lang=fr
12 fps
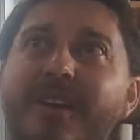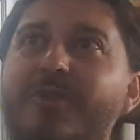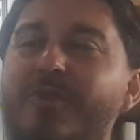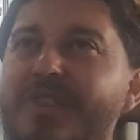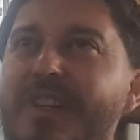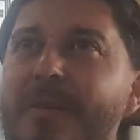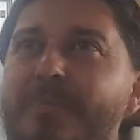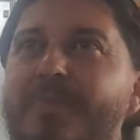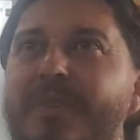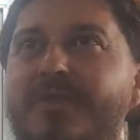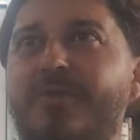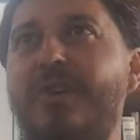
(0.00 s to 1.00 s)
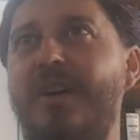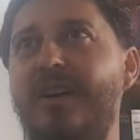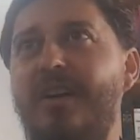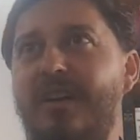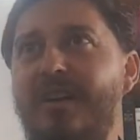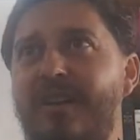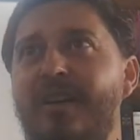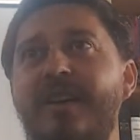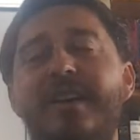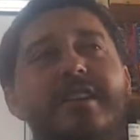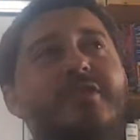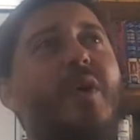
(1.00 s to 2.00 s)
Le slip, ils ont, un,
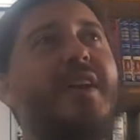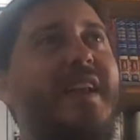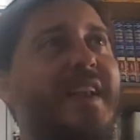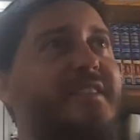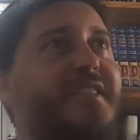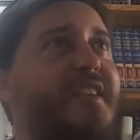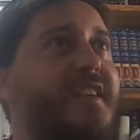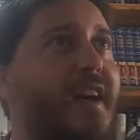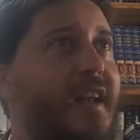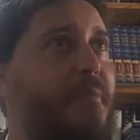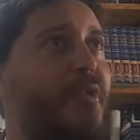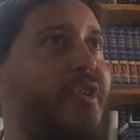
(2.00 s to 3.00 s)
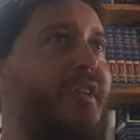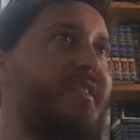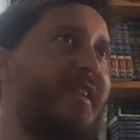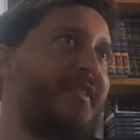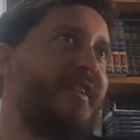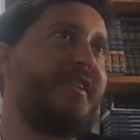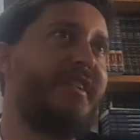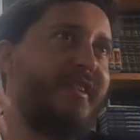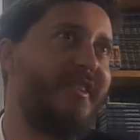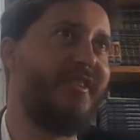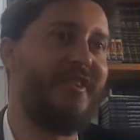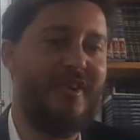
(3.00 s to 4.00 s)
ils ont un élastique. À l'époque, ils avaient
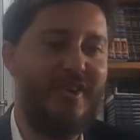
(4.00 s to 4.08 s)
euh,